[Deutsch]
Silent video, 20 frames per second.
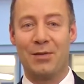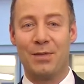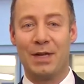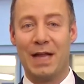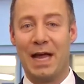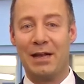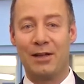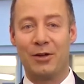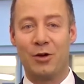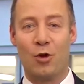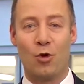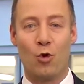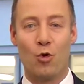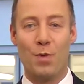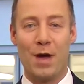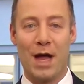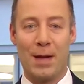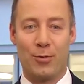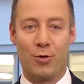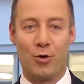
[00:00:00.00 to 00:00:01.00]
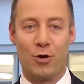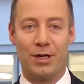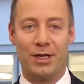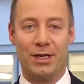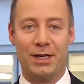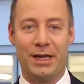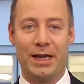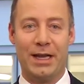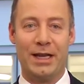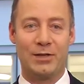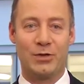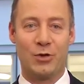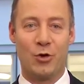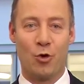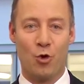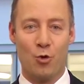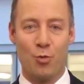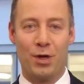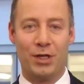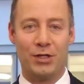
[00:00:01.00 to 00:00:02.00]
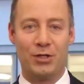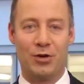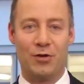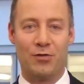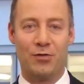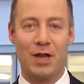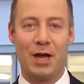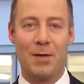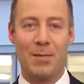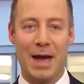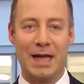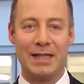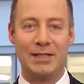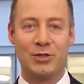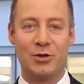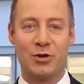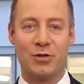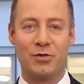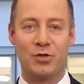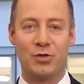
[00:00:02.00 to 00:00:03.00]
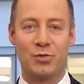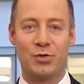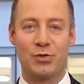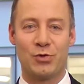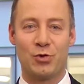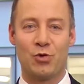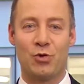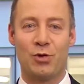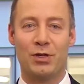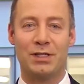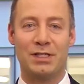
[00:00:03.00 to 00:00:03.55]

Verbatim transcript: mit anderen Europaabgeordneten in das Europadorf nach Mainzdorf zu besuchen.